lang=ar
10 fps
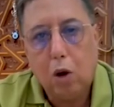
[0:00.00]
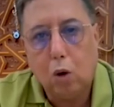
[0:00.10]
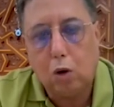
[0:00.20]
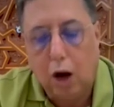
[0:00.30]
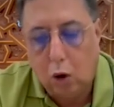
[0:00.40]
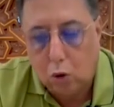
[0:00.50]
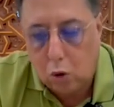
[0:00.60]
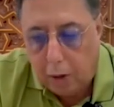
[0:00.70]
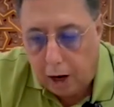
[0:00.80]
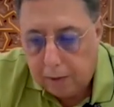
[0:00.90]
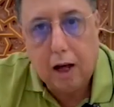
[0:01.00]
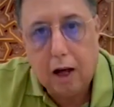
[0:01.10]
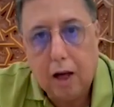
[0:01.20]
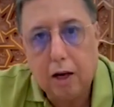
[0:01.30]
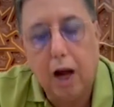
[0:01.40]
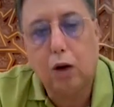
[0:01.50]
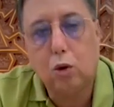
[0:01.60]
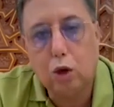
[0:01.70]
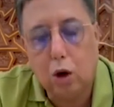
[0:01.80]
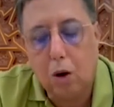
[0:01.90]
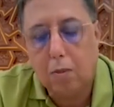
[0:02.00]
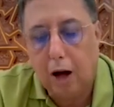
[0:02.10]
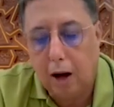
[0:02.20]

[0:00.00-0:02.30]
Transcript: وكحكومه نحن اليوم